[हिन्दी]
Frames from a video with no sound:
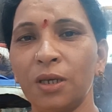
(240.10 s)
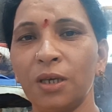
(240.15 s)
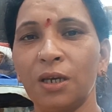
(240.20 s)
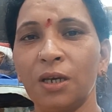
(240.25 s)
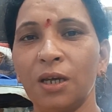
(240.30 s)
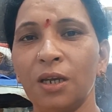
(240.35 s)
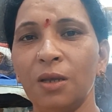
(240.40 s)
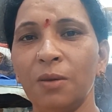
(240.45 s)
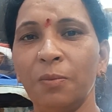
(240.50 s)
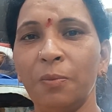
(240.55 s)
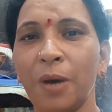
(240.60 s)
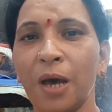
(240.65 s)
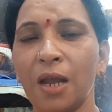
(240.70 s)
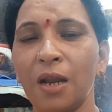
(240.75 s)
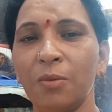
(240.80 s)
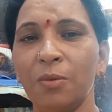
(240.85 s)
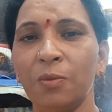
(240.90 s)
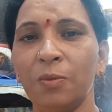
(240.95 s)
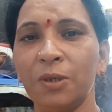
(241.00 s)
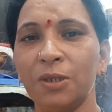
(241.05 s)
की करीब बारह
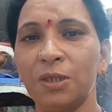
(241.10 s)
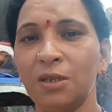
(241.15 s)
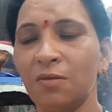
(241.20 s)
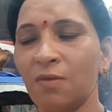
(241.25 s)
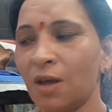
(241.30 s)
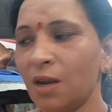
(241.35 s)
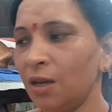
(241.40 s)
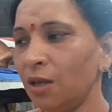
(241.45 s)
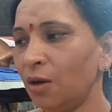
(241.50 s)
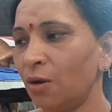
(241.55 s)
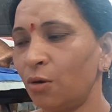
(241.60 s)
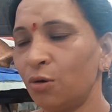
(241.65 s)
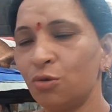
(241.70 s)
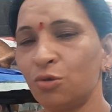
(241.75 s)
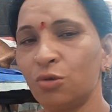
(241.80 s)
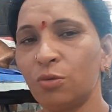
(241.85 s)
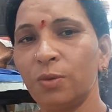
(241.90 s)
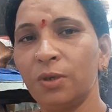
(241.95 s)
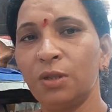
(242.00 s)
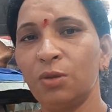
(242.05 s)
भी बजने वाली है और
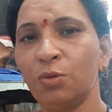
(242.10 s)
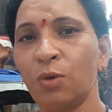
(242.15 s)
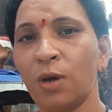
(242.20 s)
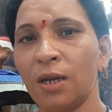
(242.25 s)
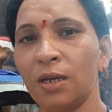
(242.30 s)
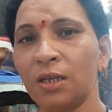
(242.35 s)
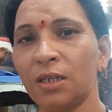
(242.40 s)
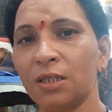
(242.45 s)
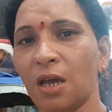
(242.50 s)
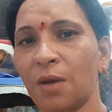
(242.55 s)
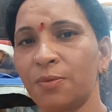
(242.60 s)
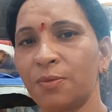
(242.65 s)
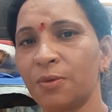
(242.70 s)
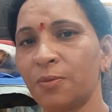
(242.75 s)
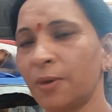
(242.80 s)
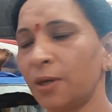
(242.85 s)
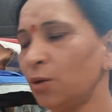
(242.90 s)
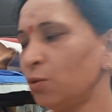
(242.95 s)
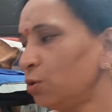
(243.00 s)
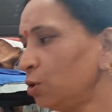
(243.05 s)
जो भी दुकान की साफ़
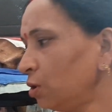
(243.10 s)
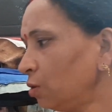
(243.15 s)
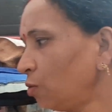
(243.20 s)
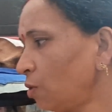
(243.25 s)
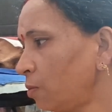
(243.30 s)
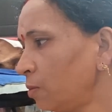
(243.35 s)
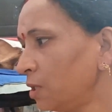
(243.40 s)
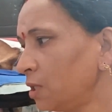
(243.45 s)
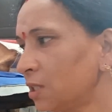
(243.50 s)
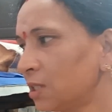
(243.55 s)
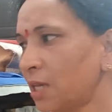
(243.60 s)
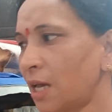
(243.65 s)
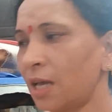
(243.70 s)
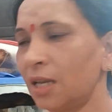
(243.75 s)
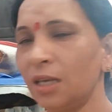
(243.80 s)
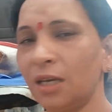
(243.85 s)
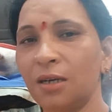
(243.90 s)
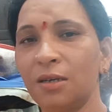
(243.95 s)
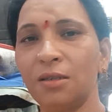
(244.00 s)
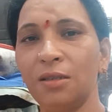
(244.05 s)
सफाई होती है ना वो हमने
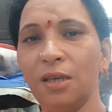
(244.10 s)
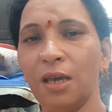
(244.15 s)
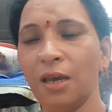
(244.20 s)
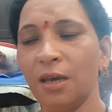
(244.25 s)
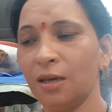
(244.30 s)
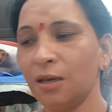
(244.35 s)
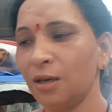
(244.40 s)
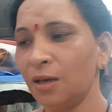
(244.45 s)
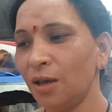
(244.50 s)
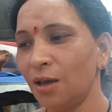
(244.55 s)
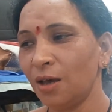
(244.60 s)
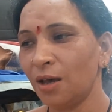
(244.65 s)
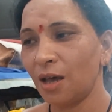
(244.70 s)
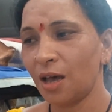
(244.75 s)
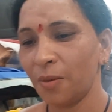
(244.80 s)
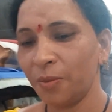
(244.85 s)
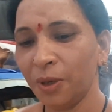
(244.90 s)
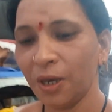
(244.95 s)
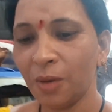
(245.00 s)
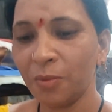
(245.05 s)
सारी कर दी है
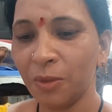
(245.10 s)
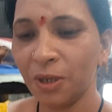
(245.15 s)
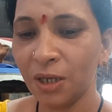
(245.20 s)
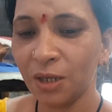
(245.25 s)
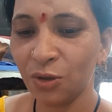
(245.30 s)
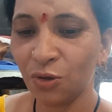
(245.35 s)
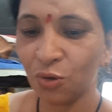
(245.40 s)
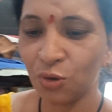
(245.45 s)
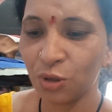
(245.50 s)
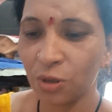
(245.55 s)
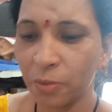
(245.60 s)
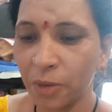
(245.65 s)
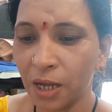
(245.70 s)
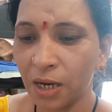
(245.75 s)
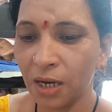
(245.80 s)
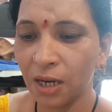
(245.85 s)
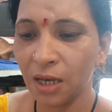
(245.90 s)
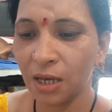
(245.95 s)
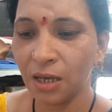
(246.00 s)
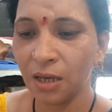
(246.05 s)
अभी हमने जो सामान
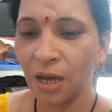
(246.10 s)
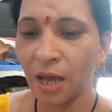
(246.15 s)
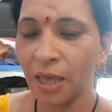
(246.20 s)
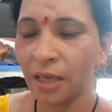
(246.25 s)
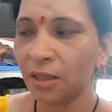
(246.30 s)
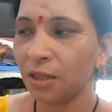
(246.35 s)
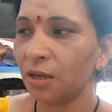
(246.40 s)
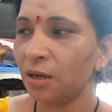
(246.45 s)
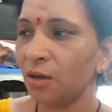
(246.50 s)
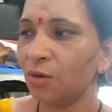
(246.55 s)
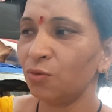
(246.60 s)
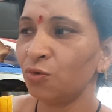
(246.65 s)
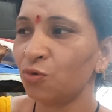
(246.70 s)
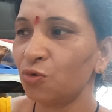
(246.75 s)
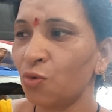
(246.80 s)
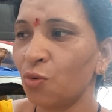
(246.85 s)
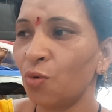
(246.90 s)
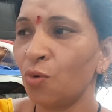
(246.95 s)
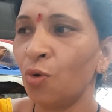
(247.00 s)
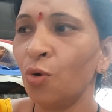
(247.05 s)
ले आया था ना
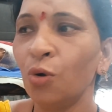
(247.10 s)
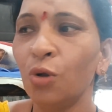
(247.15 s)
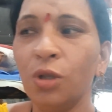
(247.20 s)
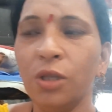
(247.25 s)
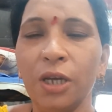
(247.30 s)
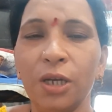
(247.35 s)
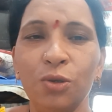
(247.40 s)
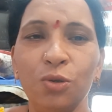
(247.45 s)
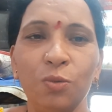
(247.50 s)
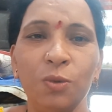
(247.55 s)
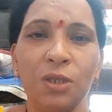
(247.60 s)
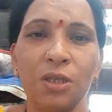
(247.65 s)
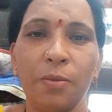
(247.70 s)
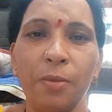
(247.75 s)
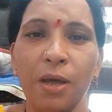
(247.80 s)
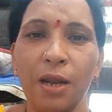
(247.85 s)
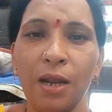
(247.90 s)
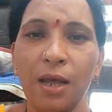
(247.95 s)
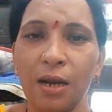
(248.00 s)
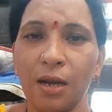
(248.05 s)
उसको खोल दिया जो भी
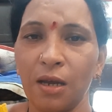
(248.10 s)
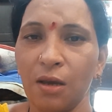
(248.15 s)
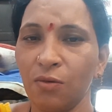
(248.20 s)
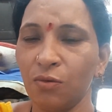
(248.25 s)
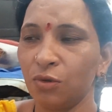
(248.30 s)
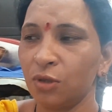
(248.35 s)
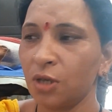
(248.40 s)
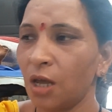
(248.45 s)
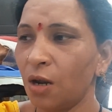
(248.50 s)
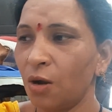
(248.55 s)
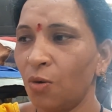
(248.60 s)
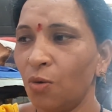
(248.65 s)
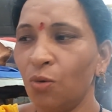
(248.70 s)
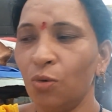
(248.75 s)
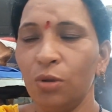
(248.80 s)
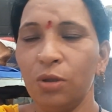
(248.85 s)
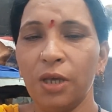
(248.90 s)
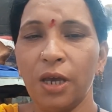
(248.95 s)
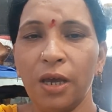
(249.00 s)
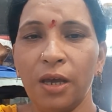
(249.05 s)
सामान आ रखा है वो सारा
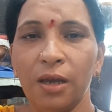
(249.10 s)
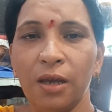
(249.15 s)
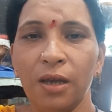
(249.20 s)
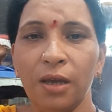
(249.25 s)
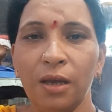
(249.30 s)
खोल दिया है